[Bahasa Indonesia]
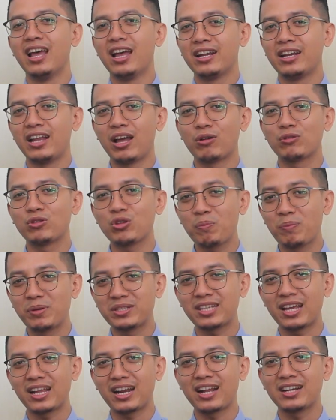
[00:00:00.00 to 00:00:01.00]
Nah, untuk
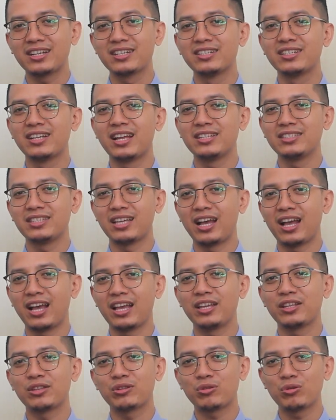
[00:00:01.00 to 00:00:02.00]
besaran
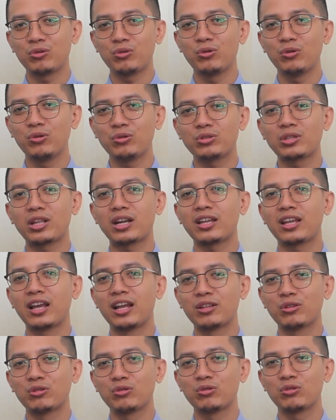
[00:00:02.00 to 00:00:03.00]
dendanya itu
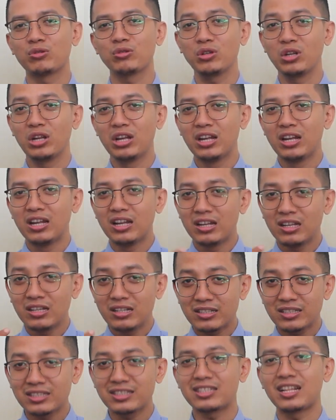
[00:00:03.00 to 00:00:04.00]
tergantung
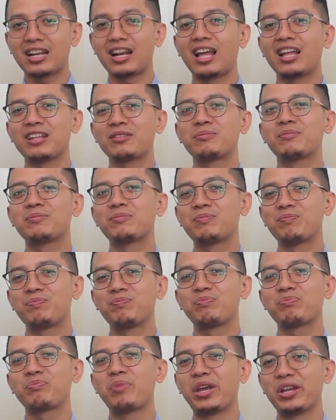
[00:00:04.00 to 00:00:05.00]
telah
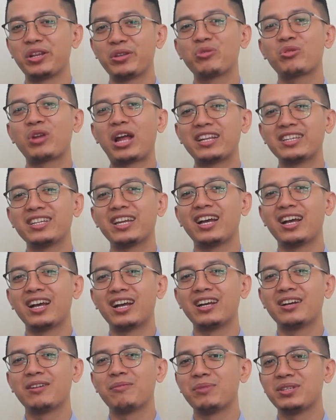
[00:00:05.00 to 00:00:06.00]
bayar iurannya
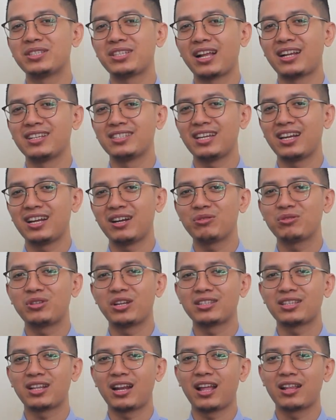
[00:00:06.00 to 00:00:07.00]
misalnya
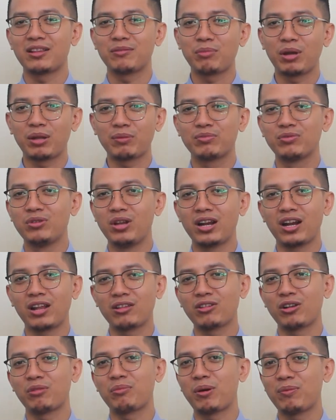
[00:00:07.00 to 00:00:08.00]
udah telah 4 bulan
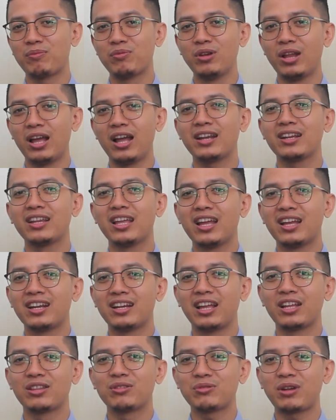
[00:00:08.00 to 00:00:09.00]
atau 5 bulan
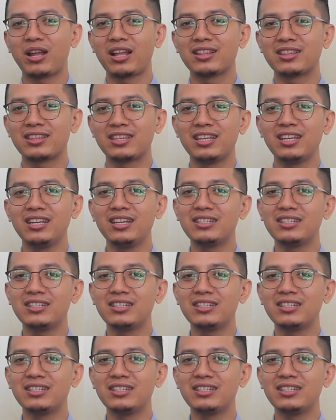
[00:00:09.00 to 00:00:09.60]
nah itu nanti